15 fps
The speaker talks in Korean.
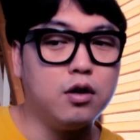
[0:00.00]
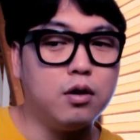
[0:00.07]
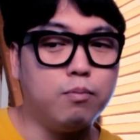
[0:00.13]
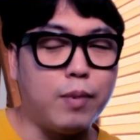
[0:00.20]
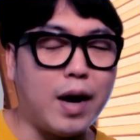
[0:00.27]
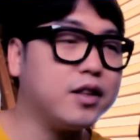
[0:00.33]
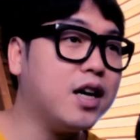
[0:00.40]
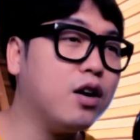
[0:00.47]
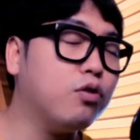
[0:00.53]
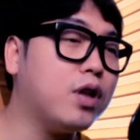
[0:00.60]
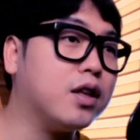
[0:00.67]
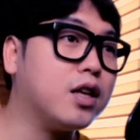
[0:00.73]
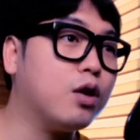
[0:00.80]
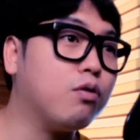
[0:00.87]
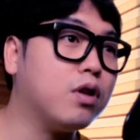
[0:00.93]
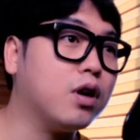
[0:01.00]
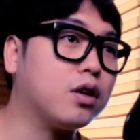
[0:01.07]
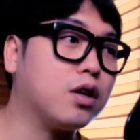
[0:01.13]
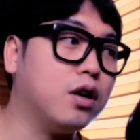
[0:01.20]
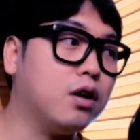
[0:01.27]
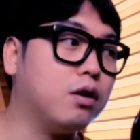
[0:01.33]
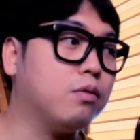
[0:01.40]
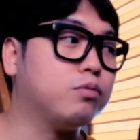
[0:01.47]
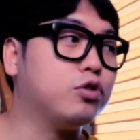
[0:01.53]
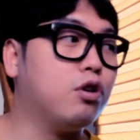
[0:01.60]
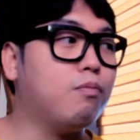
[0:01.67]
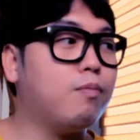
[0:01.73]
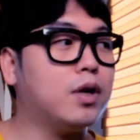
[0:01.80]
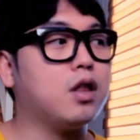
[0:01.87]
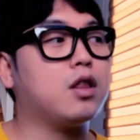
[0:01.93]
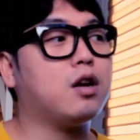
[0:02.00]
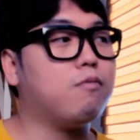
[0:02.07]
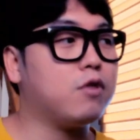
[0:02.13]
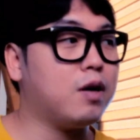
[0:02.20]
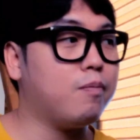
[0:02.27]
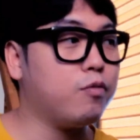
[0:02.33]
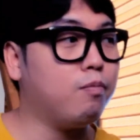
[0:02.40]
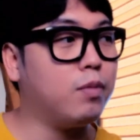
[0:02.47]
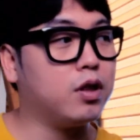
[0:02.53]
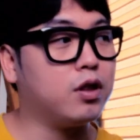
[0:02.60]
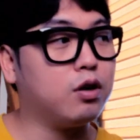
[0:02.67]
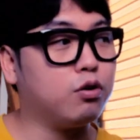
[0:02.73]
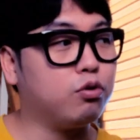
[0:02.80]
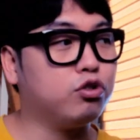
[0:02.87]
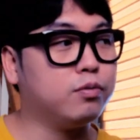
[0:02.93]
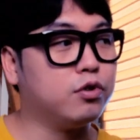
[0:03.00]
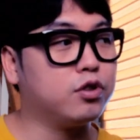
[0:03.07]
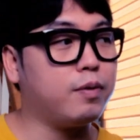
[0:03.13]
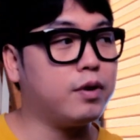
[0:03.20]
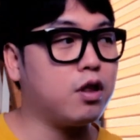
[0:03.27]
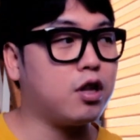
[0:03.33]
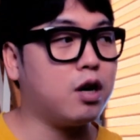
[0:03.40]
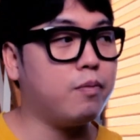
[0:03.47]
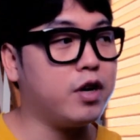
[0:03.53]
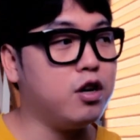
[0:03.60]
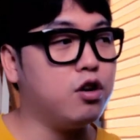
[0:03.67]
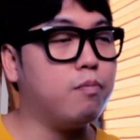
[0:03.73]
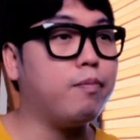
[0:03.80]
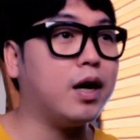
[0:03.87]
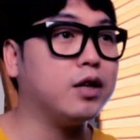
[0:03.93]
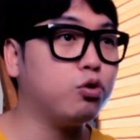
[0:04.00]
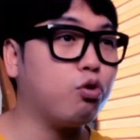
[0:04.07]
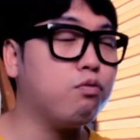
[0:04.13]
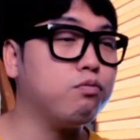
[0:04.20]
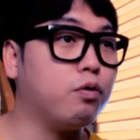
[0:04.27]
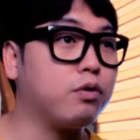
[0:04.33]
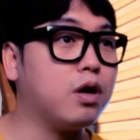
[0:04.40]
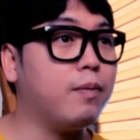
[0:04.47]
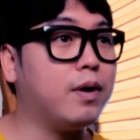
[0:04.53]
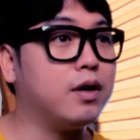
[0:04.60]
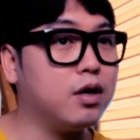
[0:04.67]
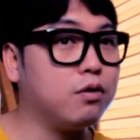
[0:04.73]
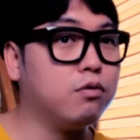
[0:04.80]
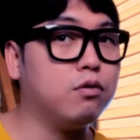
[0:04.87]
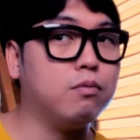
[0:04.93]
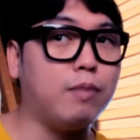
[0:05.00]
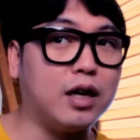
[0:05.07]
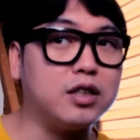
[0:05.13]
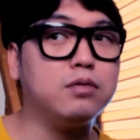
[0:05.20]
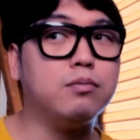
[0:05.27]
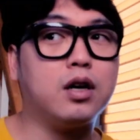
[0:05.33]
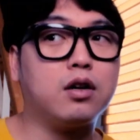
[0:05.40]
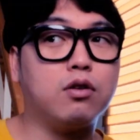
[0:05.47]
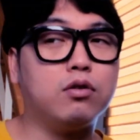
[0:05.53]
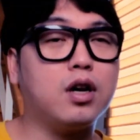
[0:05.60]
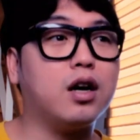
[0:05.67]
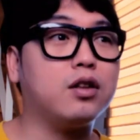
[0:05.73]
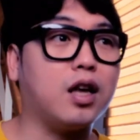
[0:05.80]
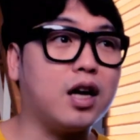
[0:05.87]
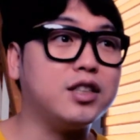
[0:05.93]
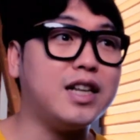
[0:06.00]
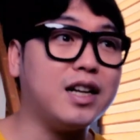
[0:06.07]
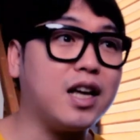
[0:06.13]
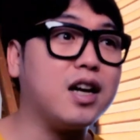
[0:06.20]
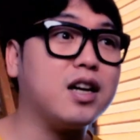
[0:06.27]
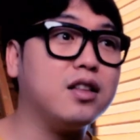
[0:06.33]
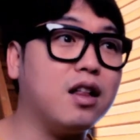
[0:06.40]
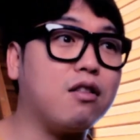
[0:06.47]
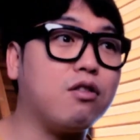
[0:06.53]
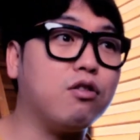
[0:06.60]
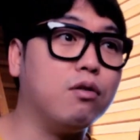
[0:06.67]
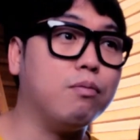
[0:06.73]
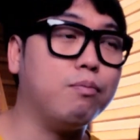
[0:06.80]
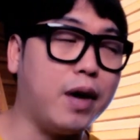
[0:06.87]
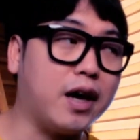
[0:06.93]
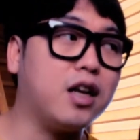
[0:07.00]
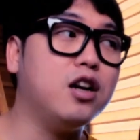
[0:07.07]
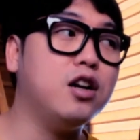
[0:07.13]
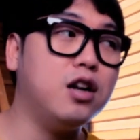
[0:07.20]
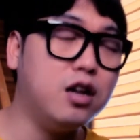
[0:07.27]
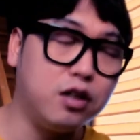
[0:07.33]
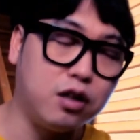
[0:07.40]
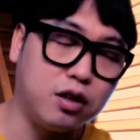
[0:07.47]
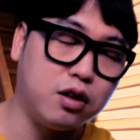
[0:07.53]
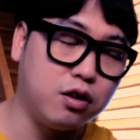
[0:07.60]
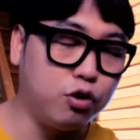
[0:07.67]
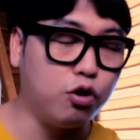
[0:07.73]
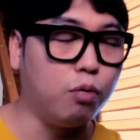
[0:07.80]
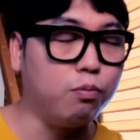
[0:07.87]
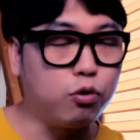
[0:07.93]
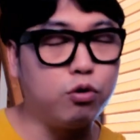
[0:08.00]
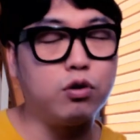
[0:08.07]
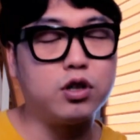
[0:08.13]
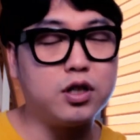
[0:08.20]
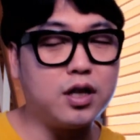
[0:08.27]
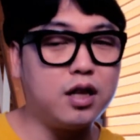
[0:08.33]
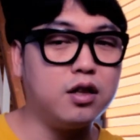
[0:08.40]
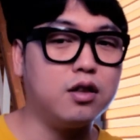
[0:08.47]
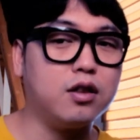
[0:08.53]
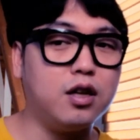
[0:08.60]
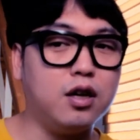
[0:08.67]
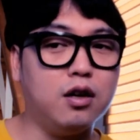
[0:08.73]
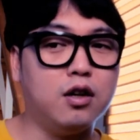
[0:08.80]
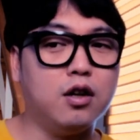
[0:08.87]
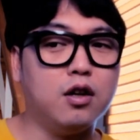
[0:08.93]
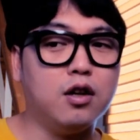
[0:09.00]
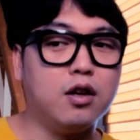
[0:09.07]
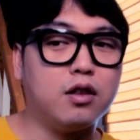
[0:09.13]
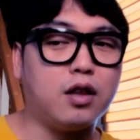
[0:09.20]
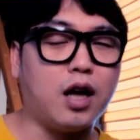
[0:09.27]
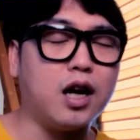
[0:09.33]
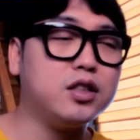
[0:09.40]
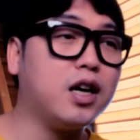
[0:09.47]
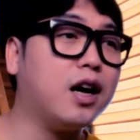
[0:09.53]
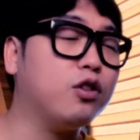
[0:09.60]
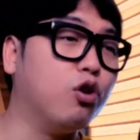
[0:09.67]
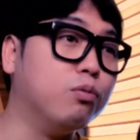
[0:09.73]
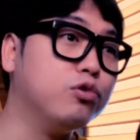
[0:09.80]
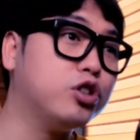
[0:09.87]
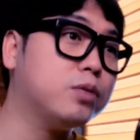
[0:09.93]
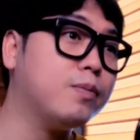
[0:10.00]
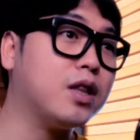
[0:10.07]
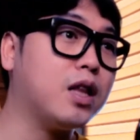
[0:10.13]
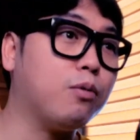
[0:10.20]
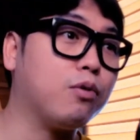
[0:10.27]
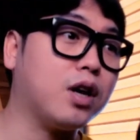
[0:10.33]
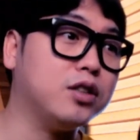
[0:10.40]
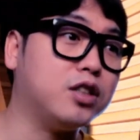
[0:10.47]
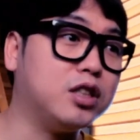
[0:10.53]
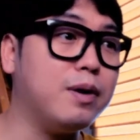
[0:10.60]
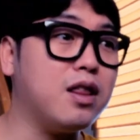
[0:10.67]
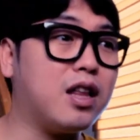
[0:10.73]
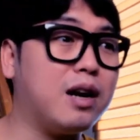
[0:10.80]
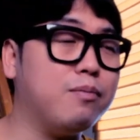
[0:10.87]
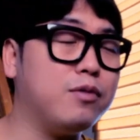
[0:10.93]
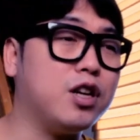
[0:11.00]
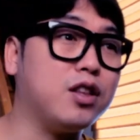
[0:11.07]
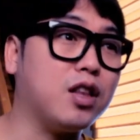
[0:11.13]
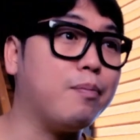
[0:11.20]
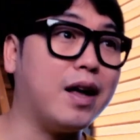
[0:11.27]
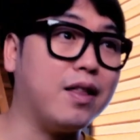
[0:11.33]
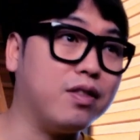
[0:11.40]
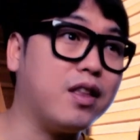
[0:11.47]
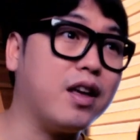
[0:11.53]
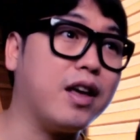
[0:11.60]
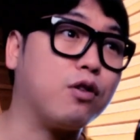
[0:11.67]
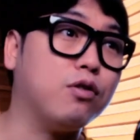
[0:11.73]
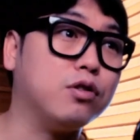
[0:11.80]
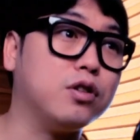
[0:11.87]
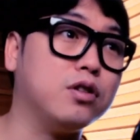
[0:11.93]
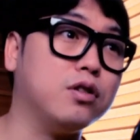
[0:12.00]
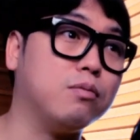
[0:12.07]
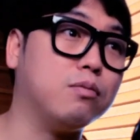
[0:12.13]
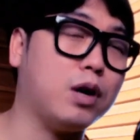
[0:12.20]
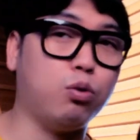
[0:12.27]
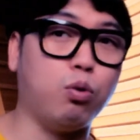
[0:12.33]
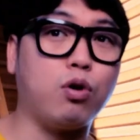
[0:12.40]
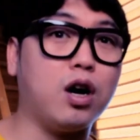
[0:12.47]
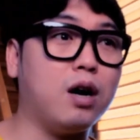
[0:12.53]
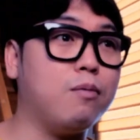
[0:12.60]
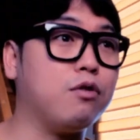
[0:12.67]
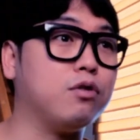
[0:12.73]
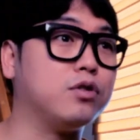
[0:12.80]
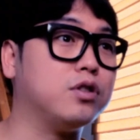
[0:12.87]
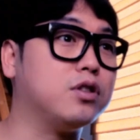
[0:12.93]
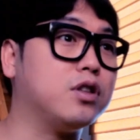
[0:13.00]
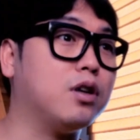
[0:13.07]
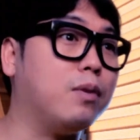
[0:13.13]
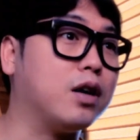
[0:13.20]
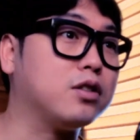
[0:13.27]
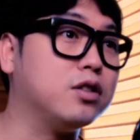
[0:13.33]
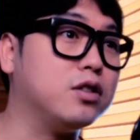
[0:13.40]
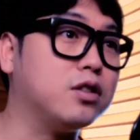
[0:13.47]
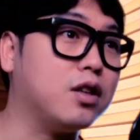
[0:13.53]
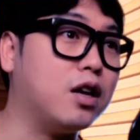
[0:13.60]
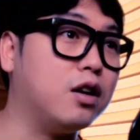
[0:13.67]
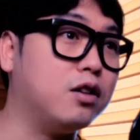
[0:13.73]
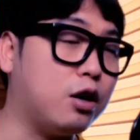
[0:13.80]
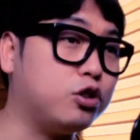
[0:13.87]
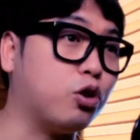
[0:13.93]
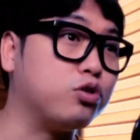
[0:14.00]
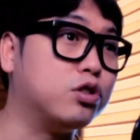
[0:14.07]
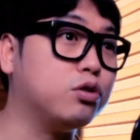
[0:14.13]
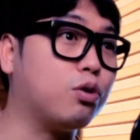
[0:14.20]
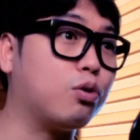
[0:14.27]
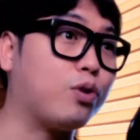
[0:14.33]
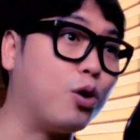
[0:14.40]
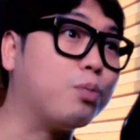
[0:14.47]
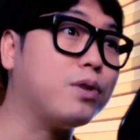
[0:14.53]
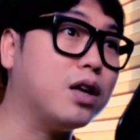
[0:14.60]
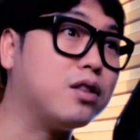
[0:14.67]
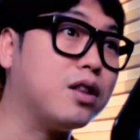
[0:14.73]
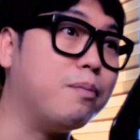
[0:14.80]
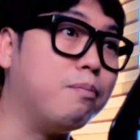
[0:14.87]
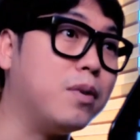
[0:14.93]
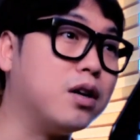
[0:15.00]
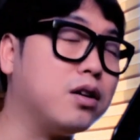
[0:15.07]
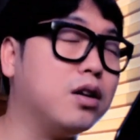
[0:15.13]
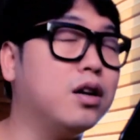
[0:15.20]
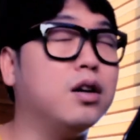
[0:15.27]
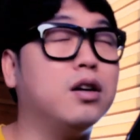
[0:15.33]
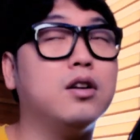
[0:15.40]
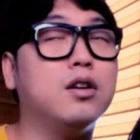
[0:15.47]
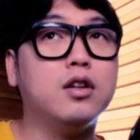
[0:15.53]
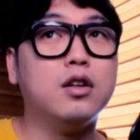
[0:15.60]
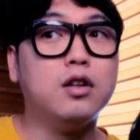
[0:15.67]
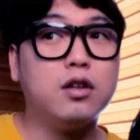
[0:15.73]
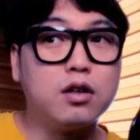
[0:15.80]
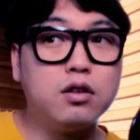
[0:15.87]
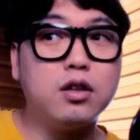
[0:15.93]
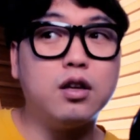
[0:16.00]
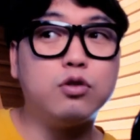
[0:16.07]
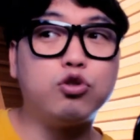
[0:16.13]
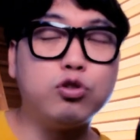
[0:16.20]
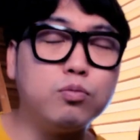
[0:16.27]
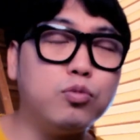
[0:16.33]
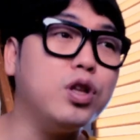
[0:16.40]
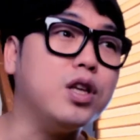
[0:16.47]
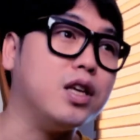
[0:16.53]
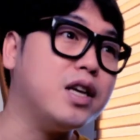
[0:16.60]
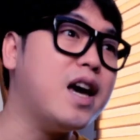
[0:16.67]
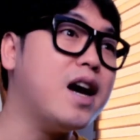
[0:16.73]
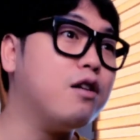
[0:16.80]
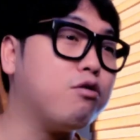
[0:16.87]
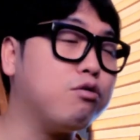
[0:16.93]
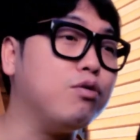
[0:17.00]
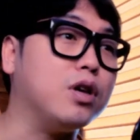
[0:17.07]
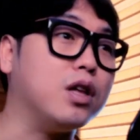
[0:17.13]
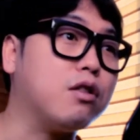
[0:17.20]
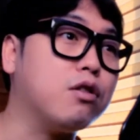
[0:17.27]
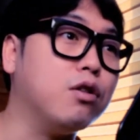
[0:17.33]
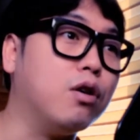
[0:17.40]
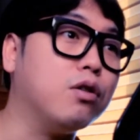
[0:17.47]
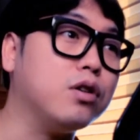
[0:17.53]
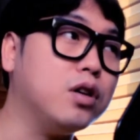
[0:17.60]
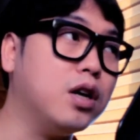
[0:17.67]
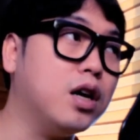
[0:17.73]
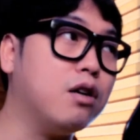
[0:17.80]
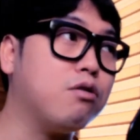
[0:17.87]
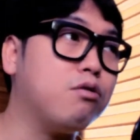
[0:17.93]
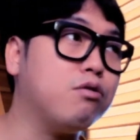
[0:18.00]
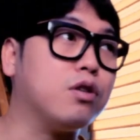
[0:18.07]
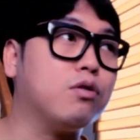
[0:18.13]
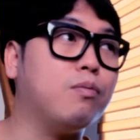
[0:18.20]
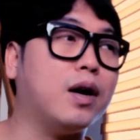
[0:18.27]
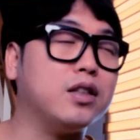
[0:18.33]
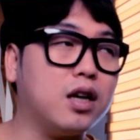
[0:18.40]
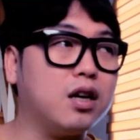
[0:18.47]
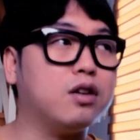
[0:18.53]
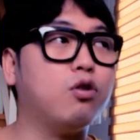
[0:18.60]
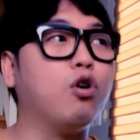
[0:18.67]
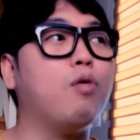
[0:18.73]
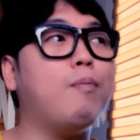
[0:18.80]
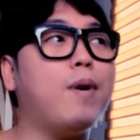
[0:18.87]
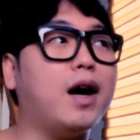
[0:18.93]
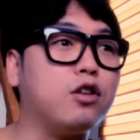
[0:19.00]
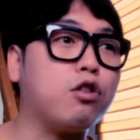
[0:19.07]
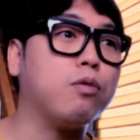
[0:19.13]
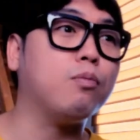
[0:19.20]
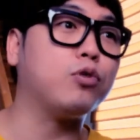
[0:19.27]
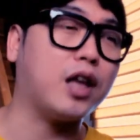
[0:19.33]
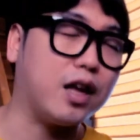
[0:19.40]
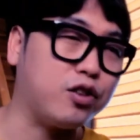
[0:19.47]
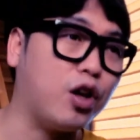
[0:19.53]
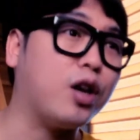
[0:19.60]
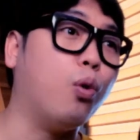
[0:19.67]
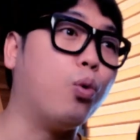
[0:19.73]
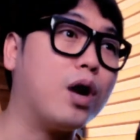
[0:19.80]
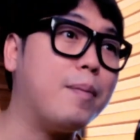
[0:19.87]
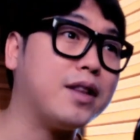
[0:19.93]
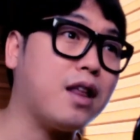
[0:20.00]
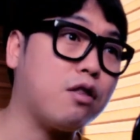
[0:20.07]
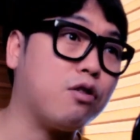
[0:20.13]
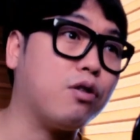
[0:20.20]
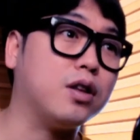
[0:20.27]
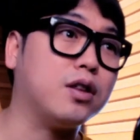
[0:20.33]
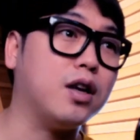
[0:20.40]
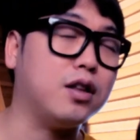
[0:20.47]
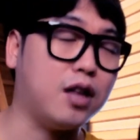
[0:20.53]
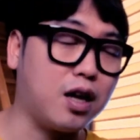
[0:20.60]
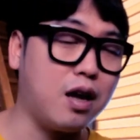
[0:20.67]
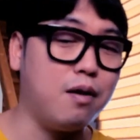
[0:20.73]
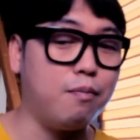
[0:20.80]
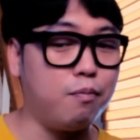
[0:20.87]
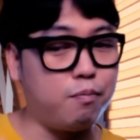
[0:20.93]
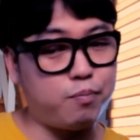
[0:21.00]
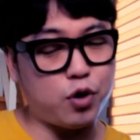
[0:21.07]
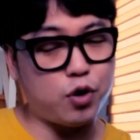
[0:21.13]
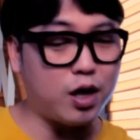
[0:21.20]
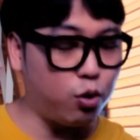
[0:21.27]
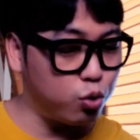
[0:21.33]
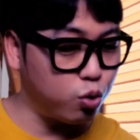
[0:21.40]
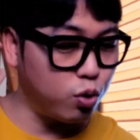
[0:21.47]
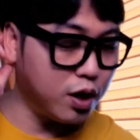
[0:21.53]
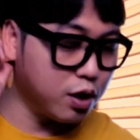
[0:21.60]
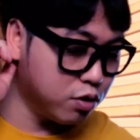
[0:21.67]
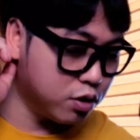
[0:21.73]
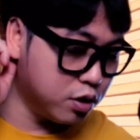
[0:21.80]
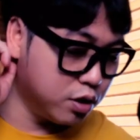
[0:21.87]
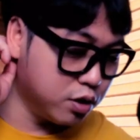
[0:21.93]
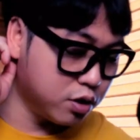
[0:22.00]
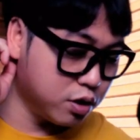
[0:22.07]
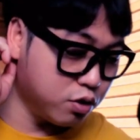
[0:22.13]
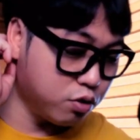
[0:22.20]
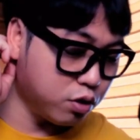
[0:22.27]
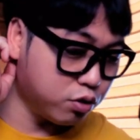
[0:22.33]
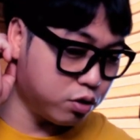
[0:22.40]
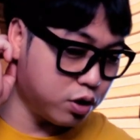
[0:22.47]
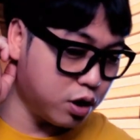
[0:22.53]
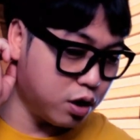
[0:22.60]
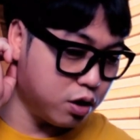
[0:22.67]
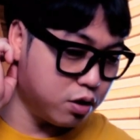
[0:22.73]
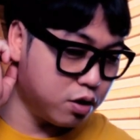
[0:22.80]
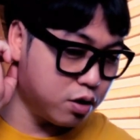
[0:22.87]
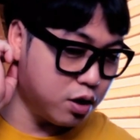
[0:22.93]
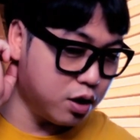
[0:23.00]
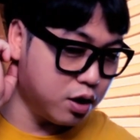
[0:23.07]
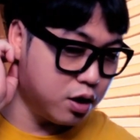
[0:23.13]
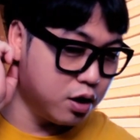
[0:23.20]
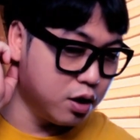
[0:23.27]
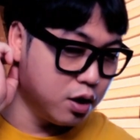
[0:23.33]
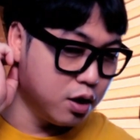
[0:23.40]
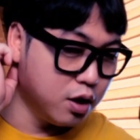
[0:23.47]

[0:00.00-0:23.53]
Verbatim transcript: 많이 한 건 아니라고 생각해요. 처음 만난 사람은 3년 만났고 두 번째 만난 사람은 1년 반 조금 넘게 만났고 마지막 연애가 되게 짧게 끝났어. 100일 넘고 끝났는데 나이 차가 너무 심하다 보니까 집안 사람들이 되게 반대했거든. 막 돌아가면서 진짜 막 진짜 날날 정신적으로 괴롭게 했단 말이야. 근데 충분히 이해할 수 있어. 이해할 수 있고 만약에 그런 것만 아니었으면 되게, 오래 만났을 것 같아. 되게 천하 좋았거든. 그런 것들이 있는데.